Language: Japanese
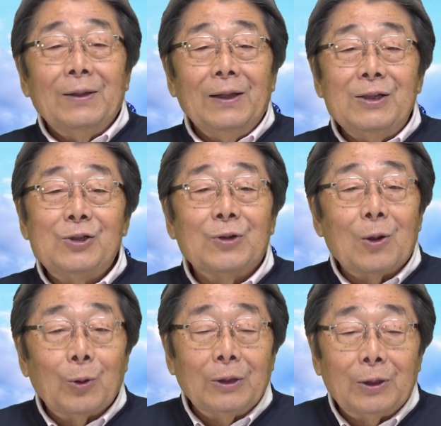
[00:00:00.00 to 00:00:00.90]
た一1週
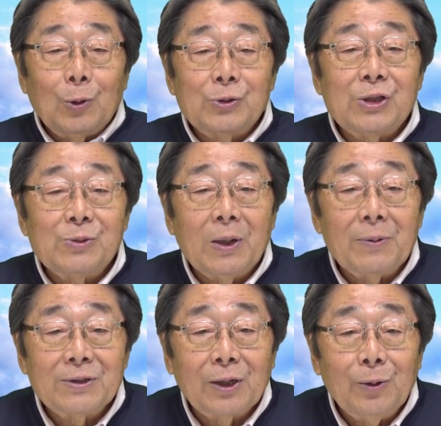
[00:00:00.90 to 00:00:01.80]
間これで通してしまい
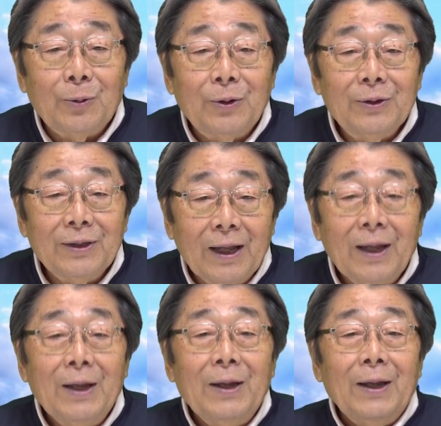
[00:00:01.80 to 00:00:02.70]
ましたけどもね